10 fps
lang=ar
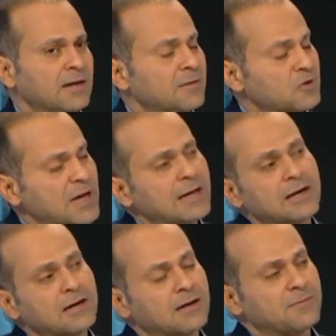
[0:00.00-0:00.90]
مناخ
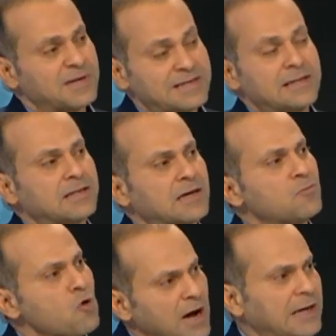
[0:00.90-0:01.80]
المدينة
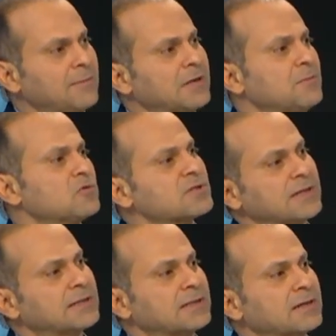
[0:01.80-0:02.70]
مهيمن مسيطر